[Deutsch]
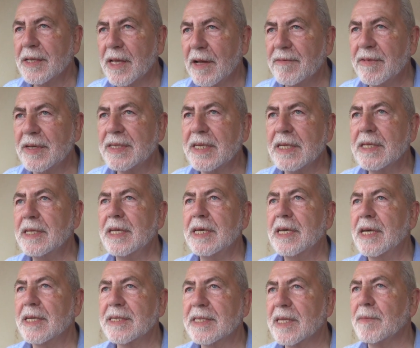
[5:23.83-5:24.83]
dann wissen
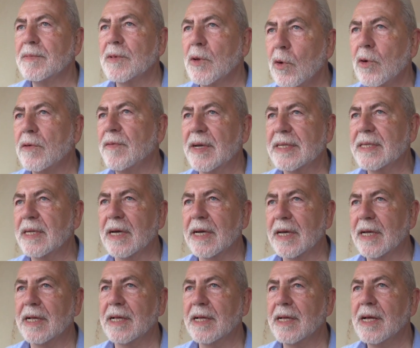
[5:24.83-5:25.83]
die, es gibt Hochwasser.
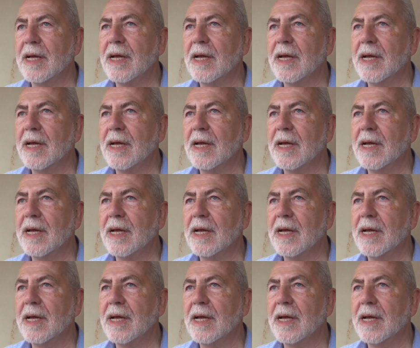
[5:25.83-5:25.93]
Gell?